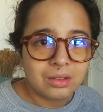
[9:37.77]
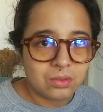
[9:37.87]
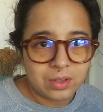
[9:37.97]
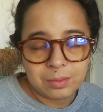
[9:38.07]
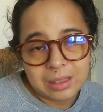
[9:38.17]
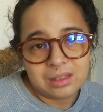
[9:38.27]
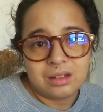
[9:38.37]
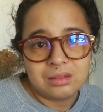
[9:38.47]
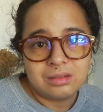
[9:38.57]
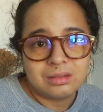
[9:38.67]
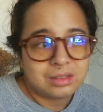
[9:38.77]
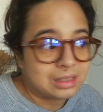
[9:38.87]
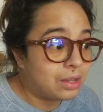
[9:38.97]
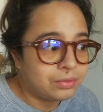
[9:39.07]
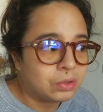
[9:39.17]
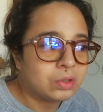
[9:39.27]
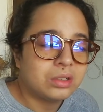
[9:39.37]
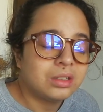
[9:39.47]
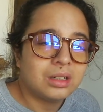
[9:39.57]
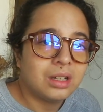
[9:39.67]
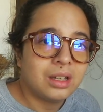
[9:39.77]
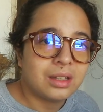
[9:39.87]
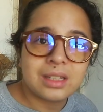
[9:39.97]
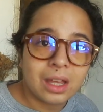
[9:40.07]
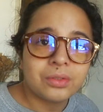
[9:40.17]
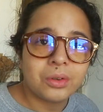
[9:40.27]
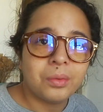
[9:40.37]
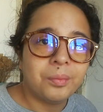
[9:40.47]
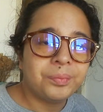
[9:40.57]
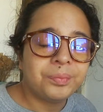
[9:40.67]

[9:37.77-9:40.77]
Ne faites pas ça, c'est affreux, c'est affreux.